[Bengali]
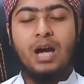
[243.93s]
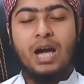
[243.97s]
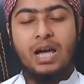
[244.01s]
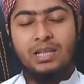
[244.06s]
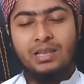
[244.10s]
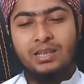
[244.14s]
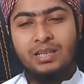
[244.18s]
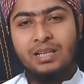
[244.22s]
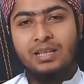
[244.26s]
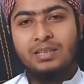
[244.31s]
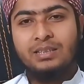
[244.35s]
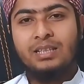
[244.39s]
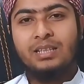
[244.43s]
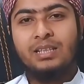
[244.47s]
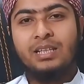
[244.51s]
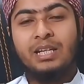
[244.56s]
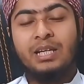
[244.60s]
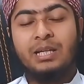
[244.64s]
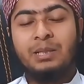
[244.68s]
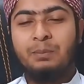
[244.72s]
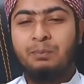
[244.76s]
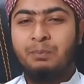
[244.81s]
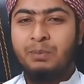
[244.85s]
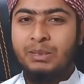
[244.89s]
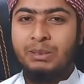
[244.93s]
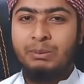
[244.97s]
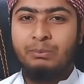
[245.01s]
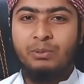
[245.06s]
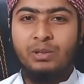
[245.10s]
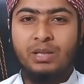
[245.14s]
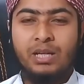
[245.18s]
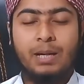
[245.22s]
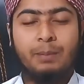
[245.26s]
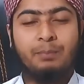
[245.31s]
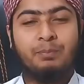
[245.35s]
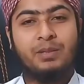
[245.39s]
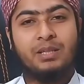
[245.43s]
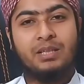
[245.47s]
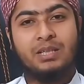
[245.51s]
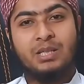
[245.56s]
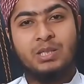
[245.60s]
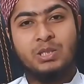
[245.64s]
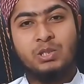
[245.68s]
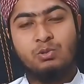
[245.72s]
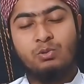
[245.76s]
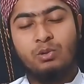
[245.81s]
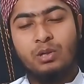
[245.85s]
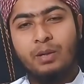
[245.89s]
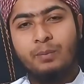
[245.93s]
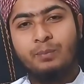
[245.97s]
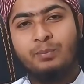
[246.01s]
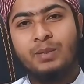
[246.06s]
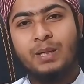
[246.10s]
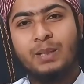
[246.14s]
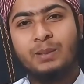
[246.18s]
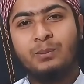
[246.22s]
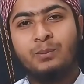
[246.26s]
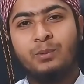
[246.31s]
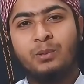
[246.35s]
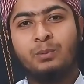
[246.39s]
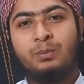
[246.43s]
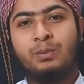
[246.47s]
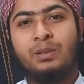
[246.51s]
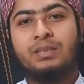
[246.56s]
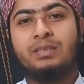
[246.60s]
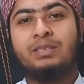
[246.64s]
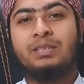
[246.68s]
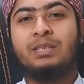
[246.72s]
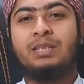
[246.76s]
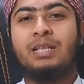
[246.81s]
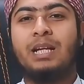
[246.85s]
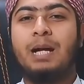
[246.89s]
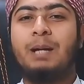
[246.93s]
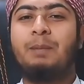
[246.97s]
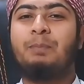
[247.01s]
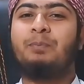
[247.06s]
আল্লাহ তালা এর বিনিময়ে আপনাকে সব দান করবেন যেটা